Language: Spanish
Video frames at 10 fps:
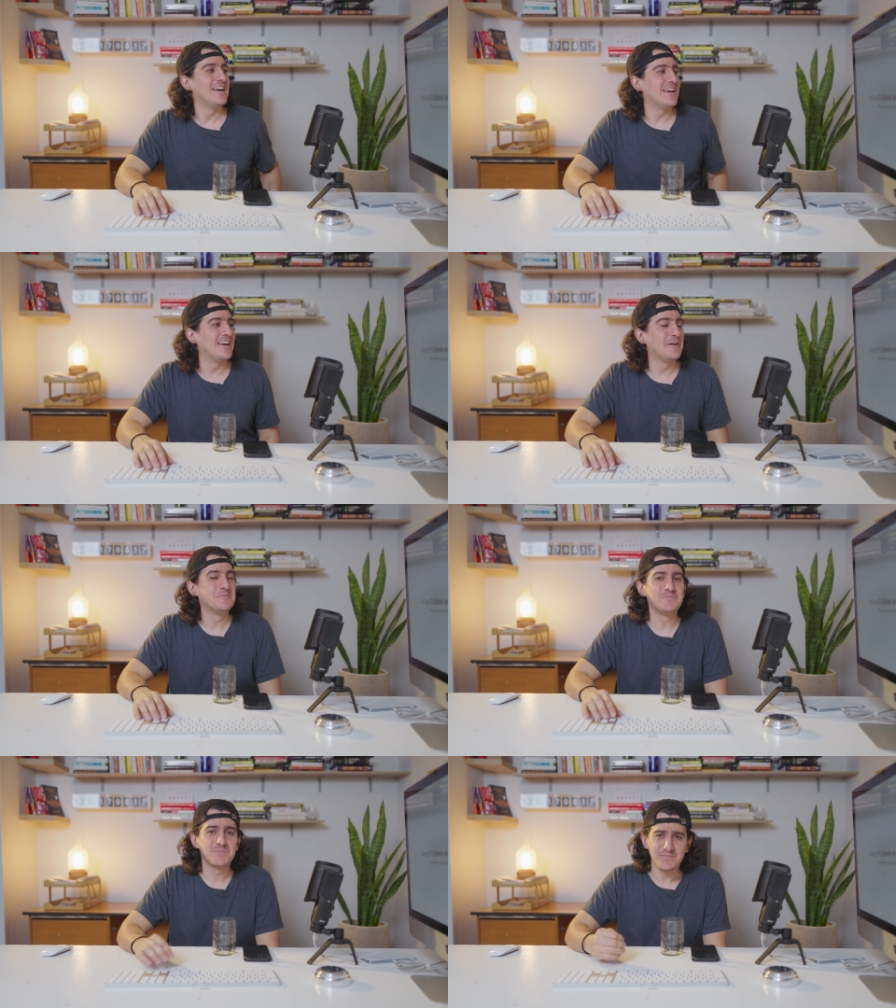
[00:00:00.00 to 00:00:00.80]
Eh,
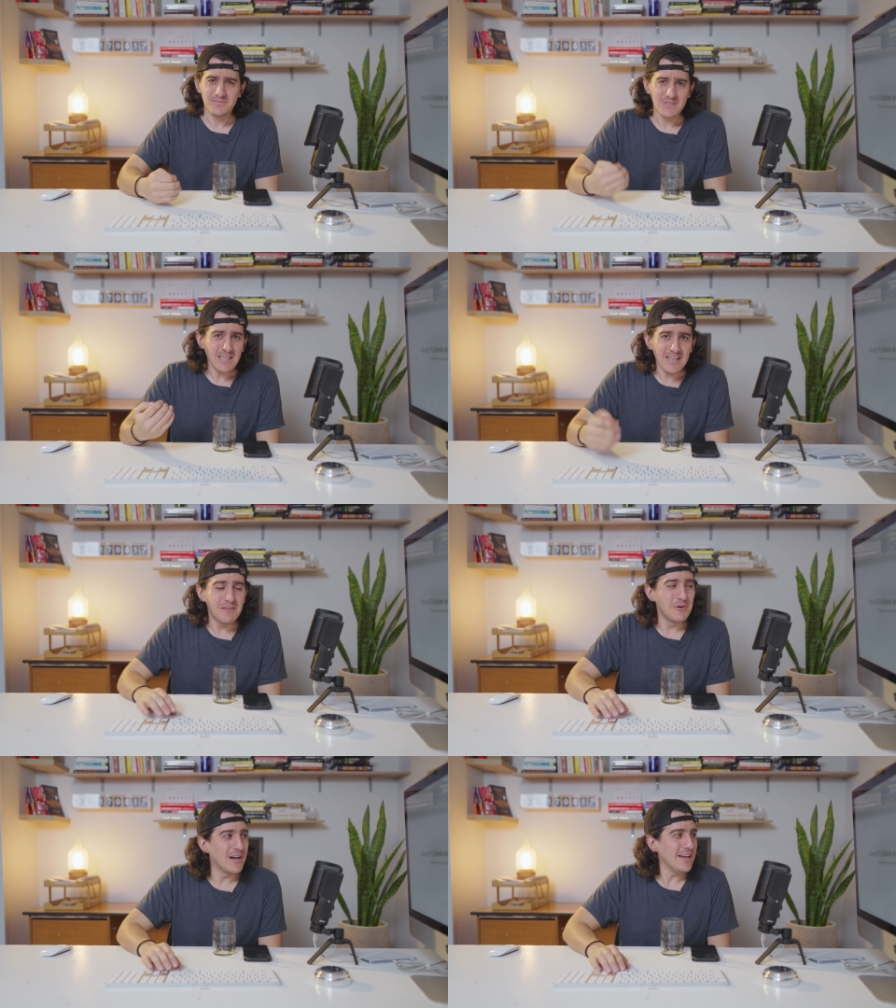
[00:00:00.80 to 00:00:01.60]

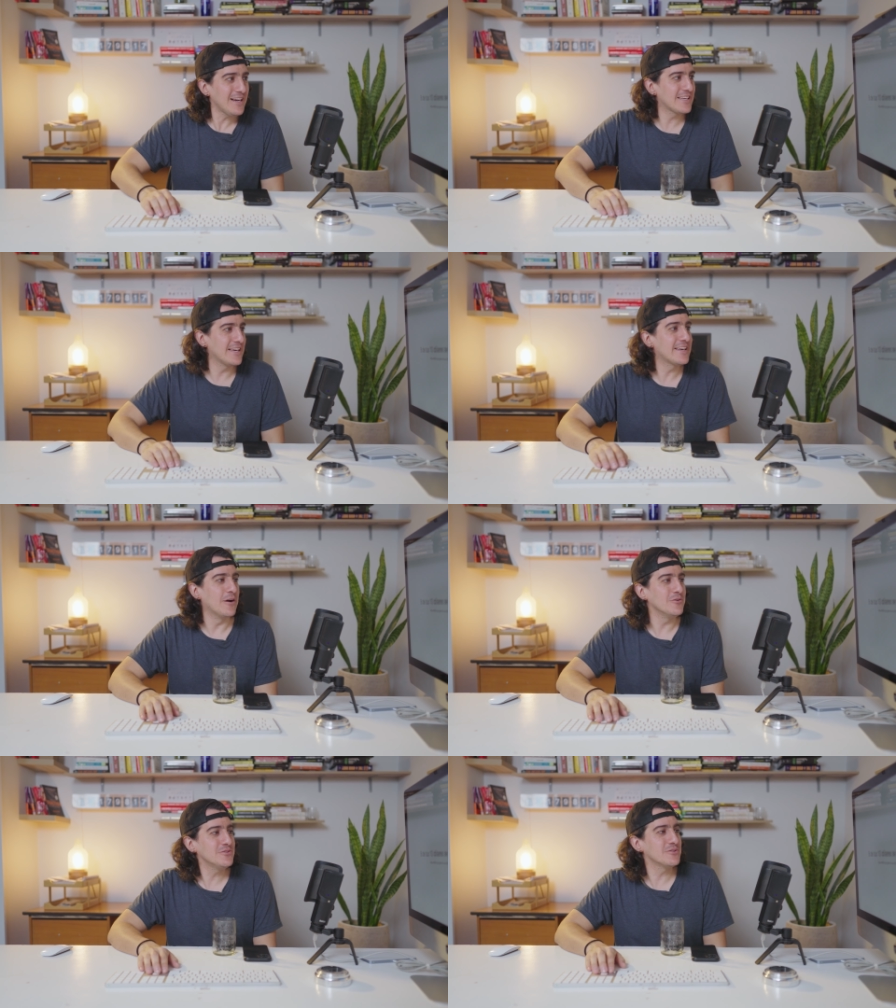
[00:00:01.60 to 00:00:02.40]
la moraleja aquí es que
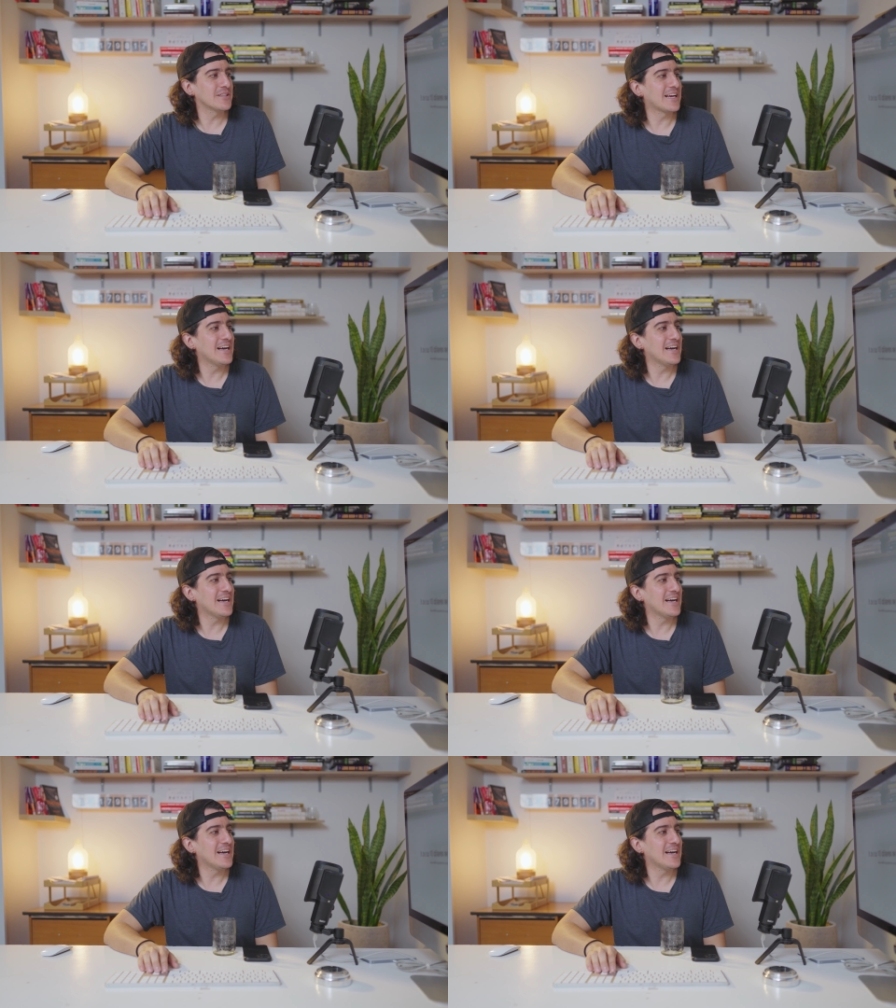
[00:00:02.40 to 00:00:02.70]
8 de